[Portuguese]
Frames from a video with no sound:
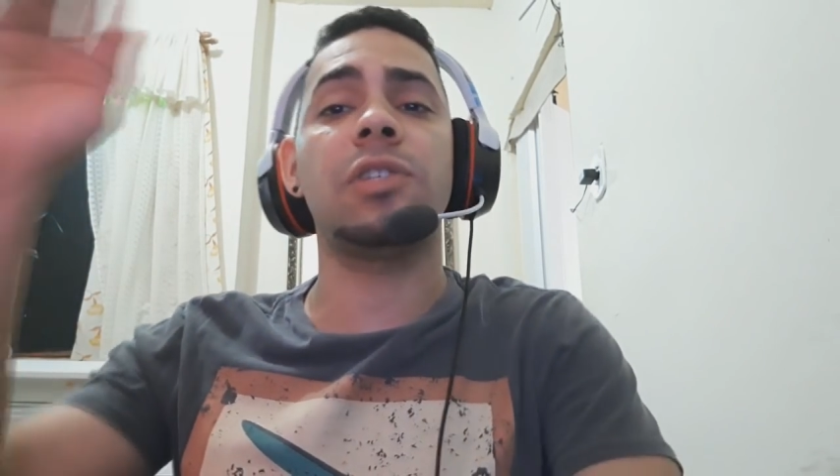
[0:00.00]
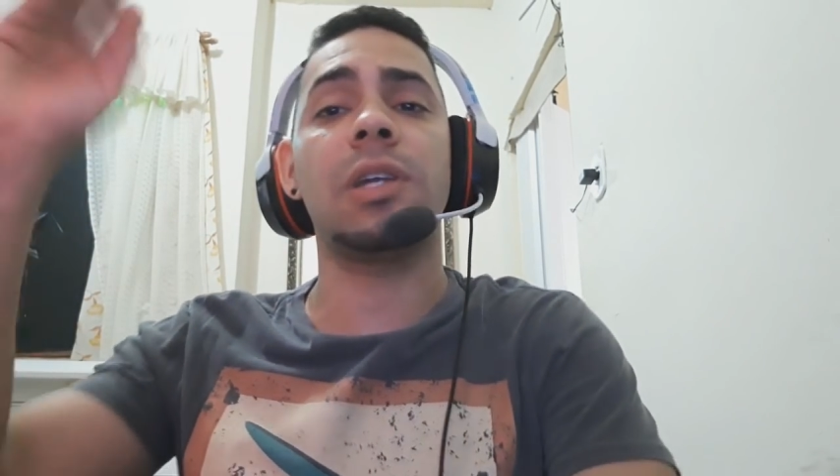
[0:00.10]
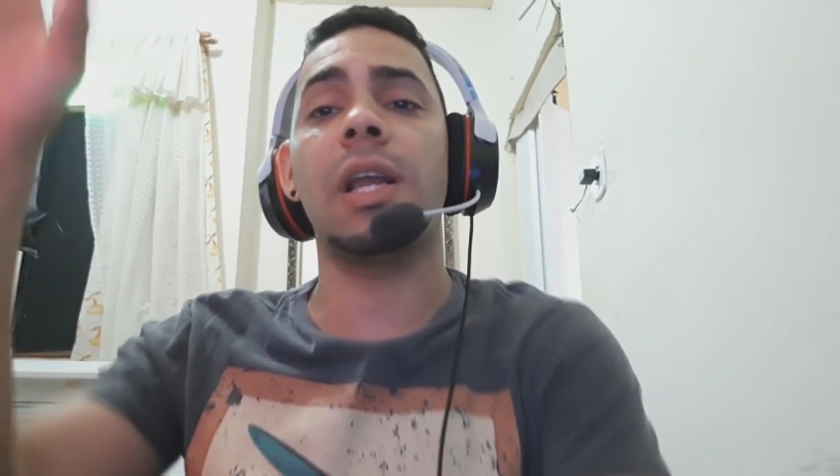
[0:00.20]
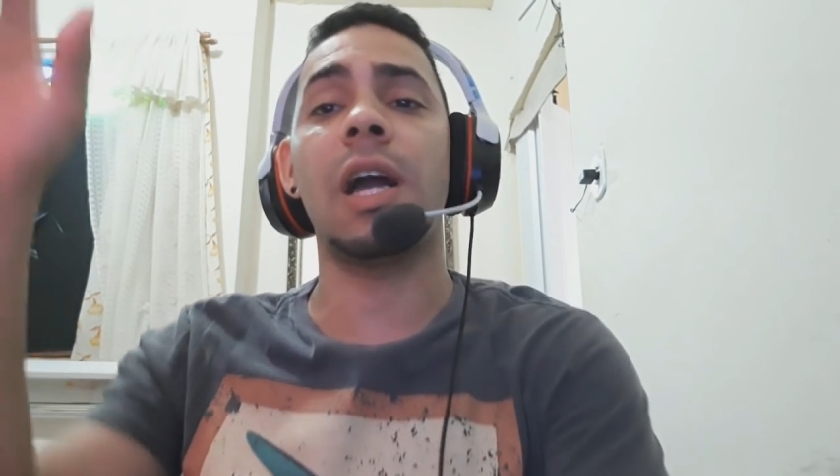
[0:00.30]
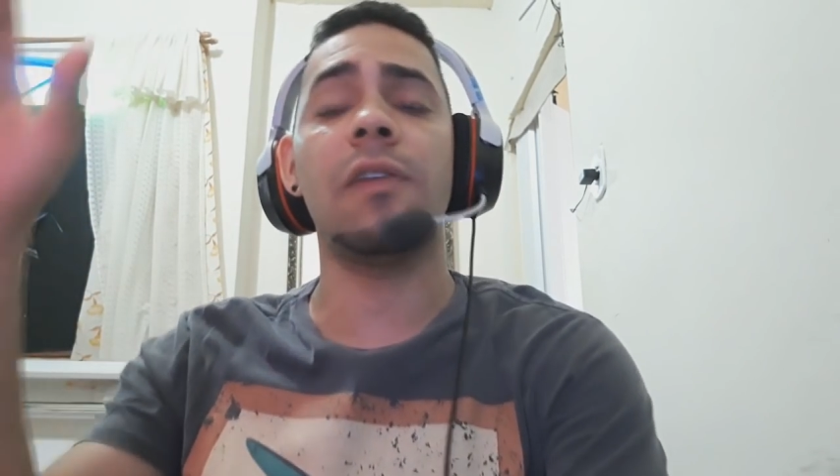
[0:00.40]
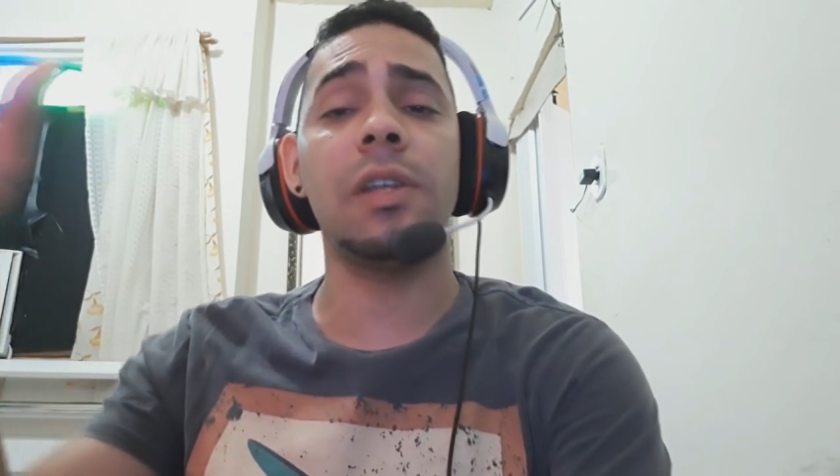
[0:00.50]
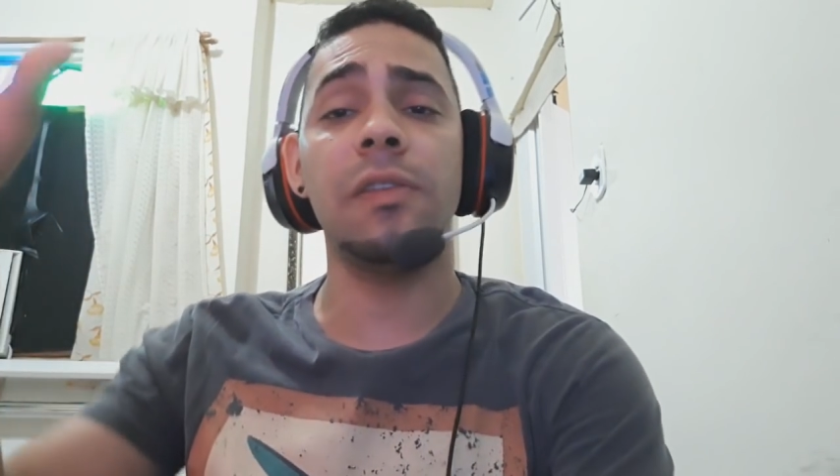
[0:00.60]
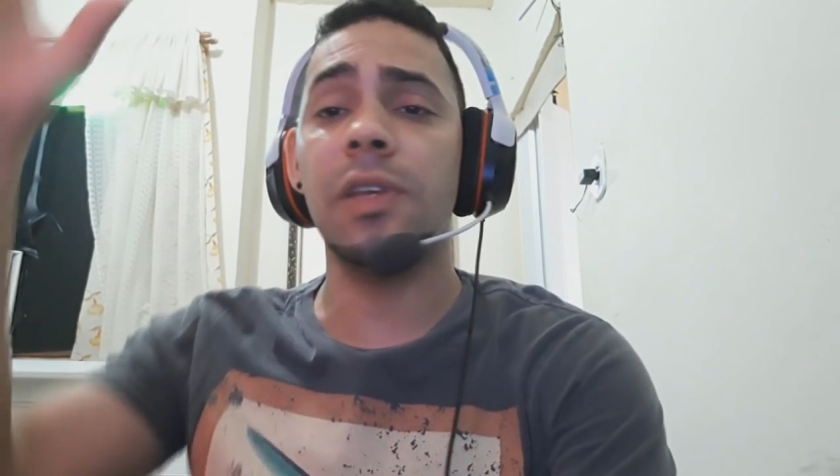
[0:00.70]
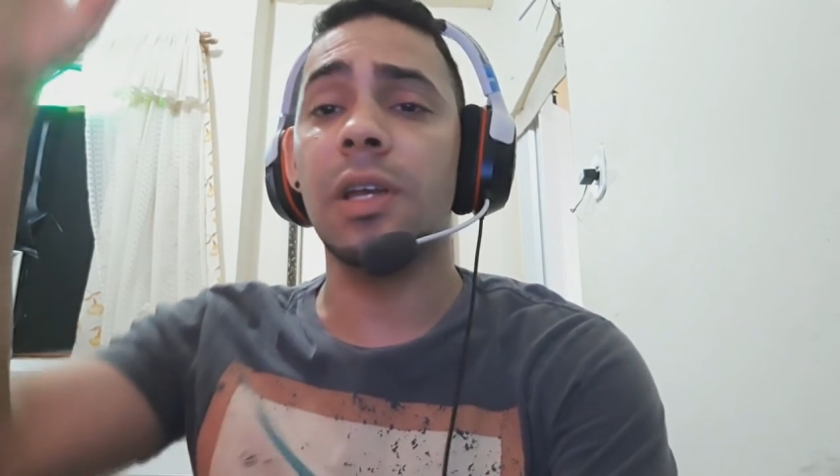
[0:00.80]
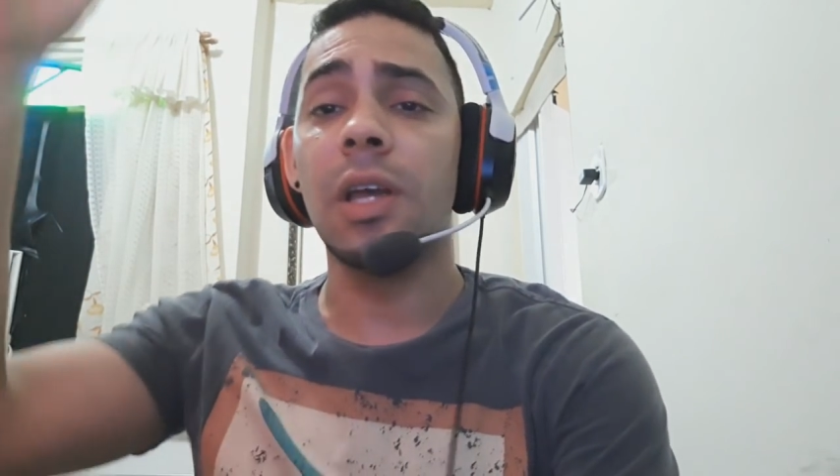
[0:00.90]
você clicava ali
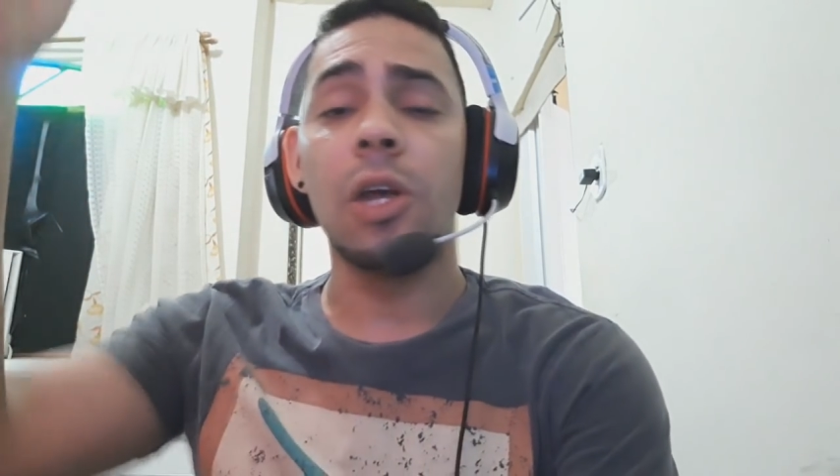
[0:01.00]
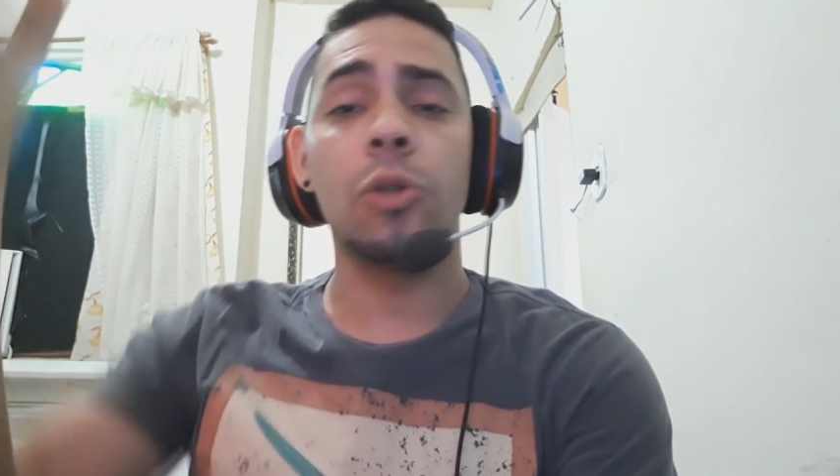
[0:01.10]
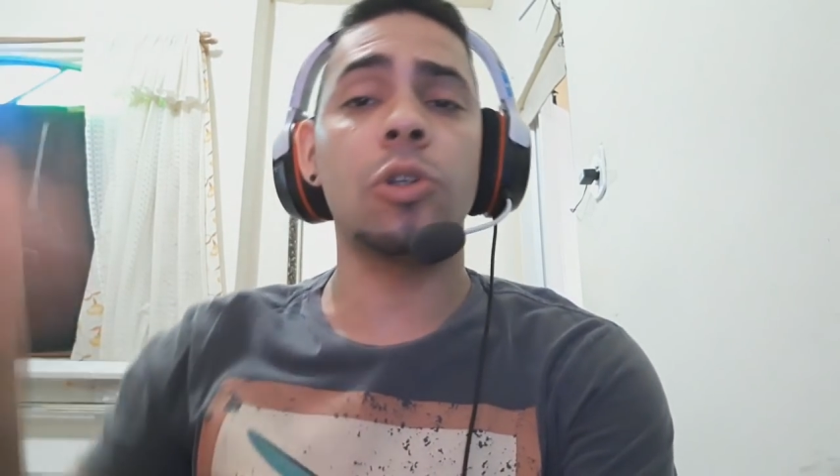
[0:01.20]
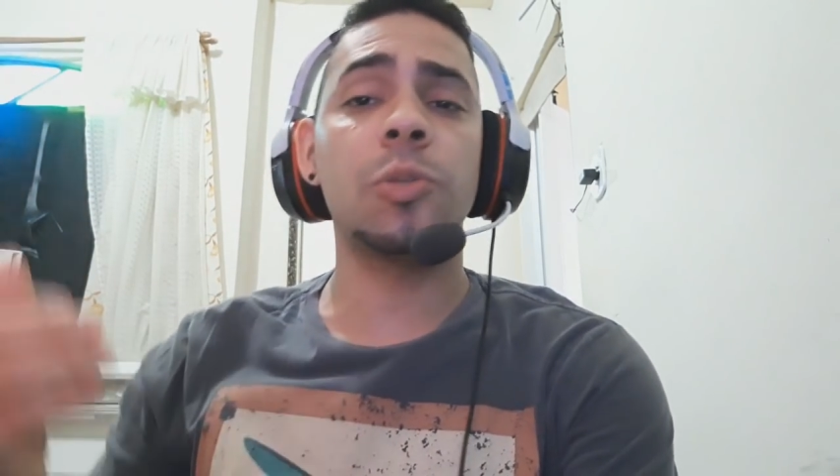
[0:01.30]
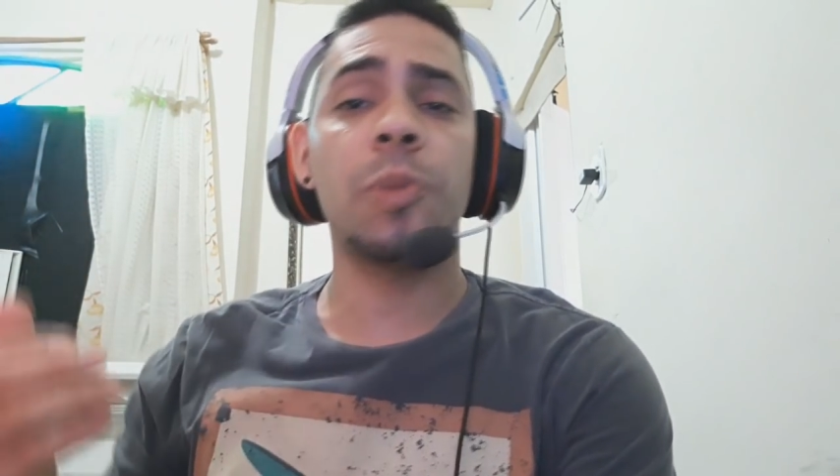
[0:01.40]
e via todas